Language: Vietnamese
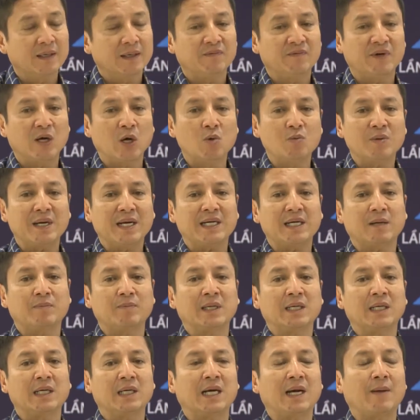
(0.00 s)
và hôm nay đặc
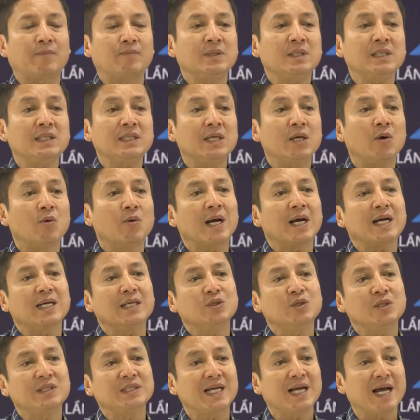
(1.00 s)
biệt được gặp rất nhiều các cái
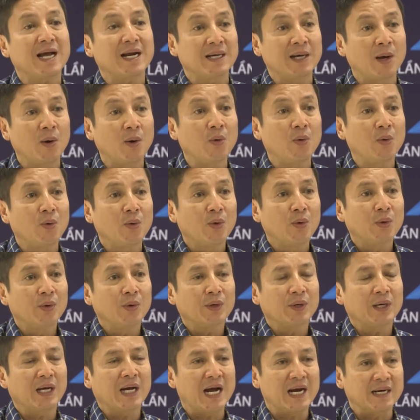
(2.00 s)
chuyên gia hàng đầu
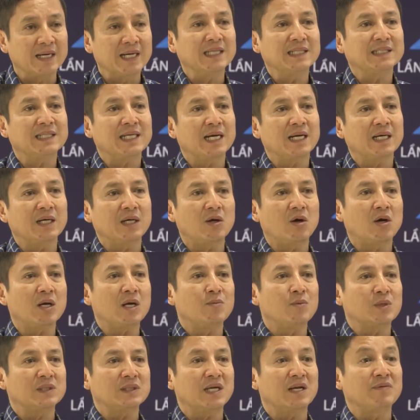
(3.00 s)
khẳng định rằng đó
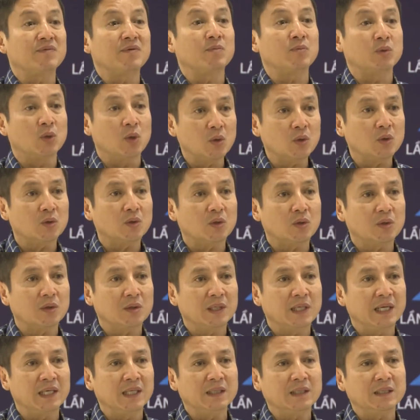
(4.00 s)
là một sản phẩm tốt
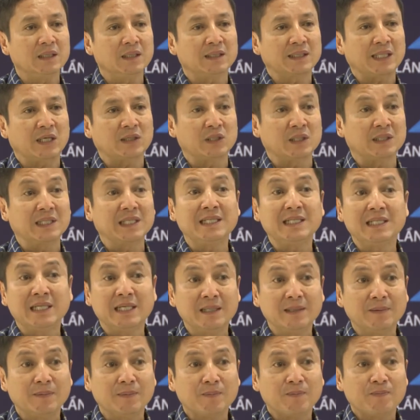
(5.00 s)
đến từ thảo dược thiên
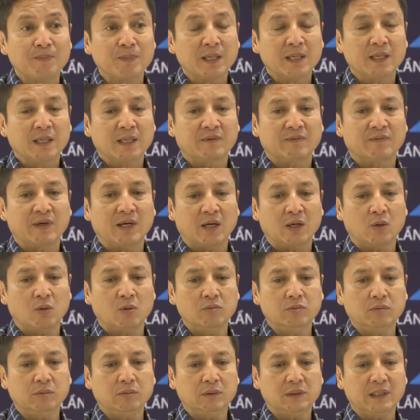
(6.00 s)
nhiên và
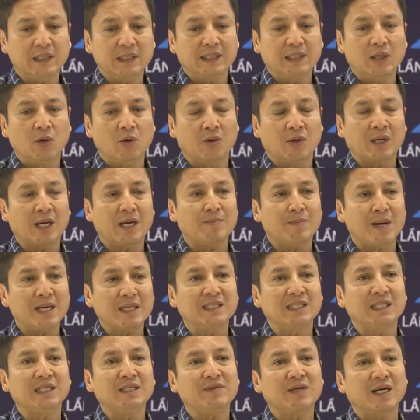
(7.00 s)
cũng rất nhiều các bác
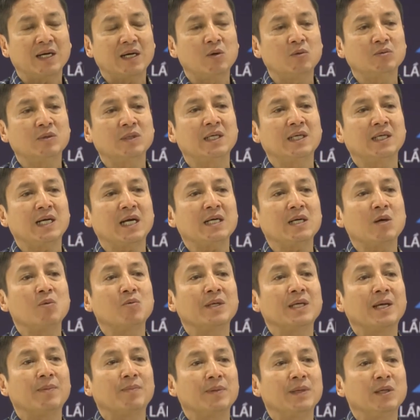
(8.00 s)
sĩ và đồng thời các
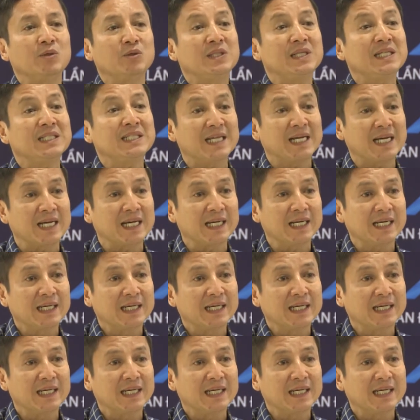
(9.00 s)
đồng nghiệp đều chia sẻ